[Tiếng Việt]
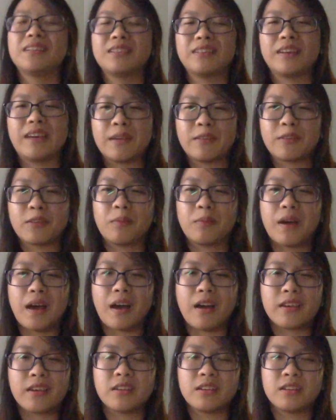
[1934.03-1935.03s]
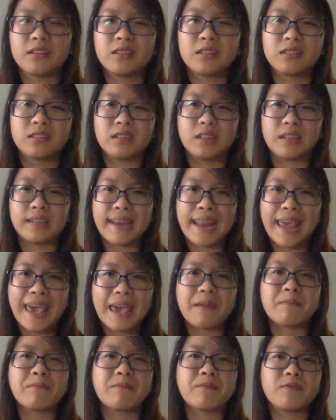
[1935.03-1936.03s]
em cũng hỏi những người
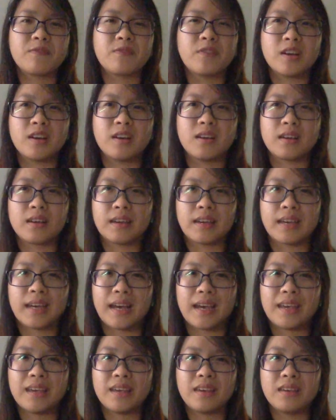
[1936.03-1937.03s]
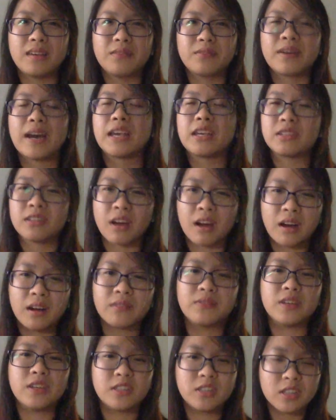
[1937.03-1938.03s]
nam về cái vai trò
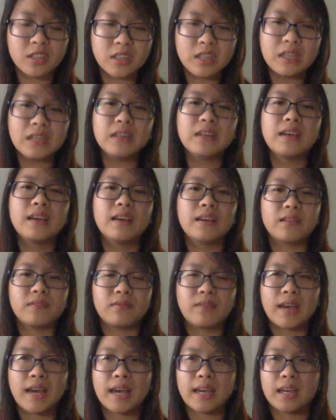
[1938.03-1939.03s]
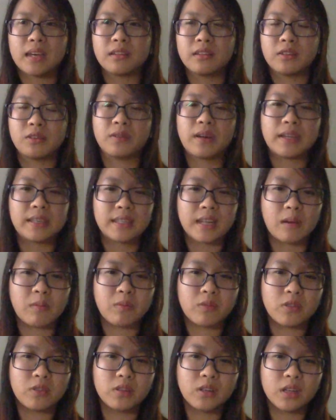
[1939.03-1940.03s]
vị trí và cái sự quan trọng
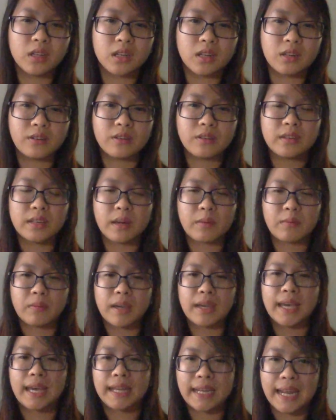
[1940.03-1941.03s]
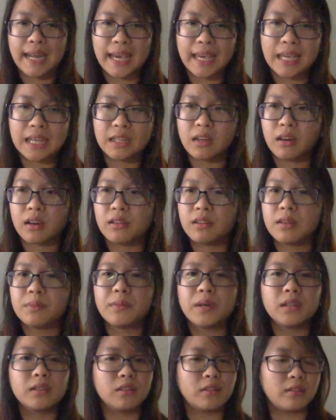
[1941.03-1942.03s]
của người nữ trong cái ngành này nó có giúp
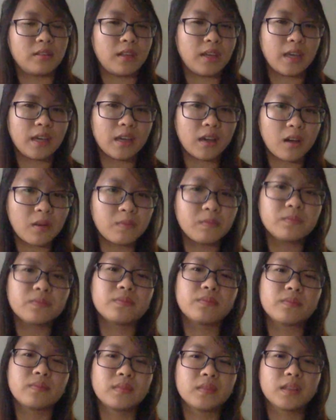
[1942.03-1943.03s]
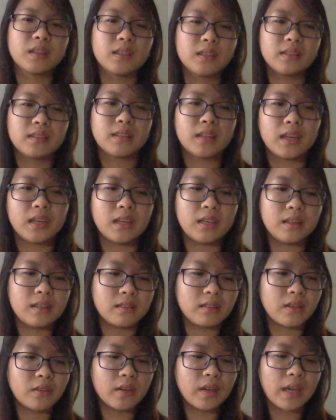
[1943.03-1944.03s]
ích được gì hay không thì
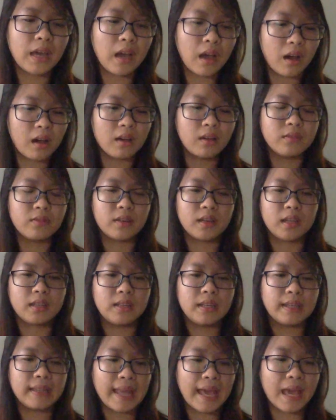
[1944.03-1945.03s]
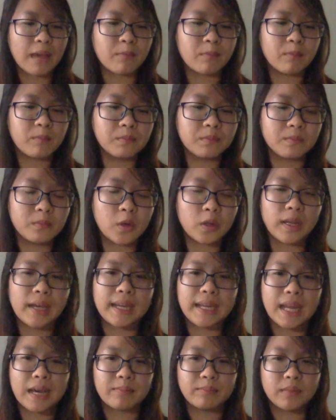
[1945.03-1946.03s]
sau khi hỏi và đi làm một hai
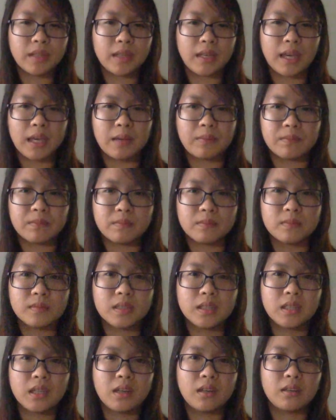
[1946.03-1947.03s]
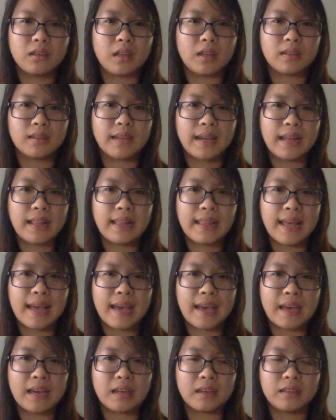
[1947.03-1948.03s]
năm thì em nhận ra
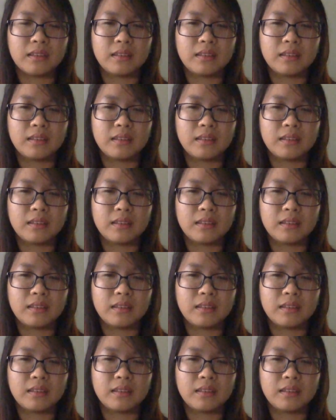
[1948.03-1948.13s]
là